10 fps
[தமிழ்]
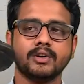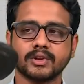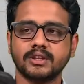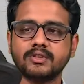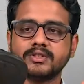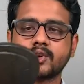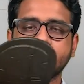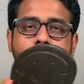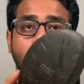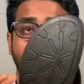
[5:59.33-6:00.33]
ஸோ இது வந்து
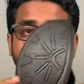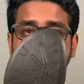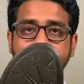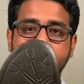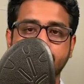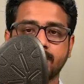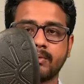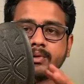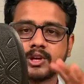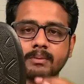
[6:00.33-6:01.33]
ரொம்பவுமே ஒரு முக்கியமான
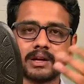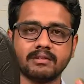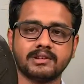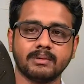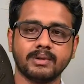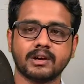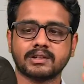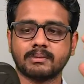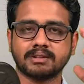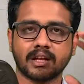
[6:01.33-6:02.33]
முக்கியமான விஷயம்
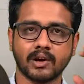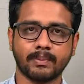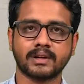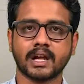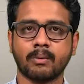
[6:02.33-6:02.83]
பிகாஸ் நம்ம செலவு பண்ணுற